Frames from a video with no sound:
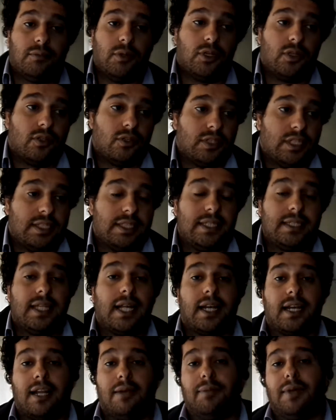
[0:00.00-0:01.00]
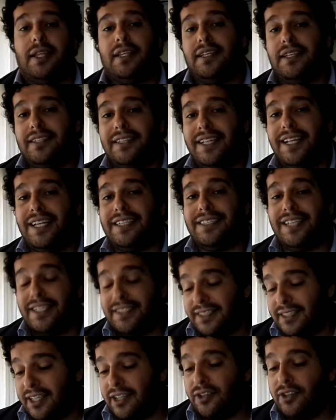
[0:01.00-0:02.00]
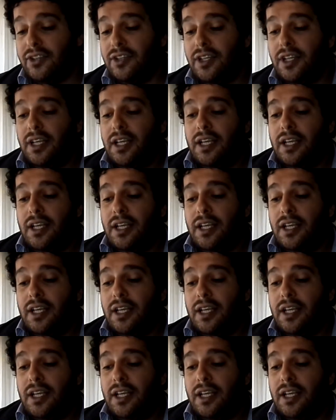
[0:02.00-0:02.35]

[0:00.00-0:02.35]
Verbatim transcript: bueno, en distintas ramas de, la ciencia. ¿no?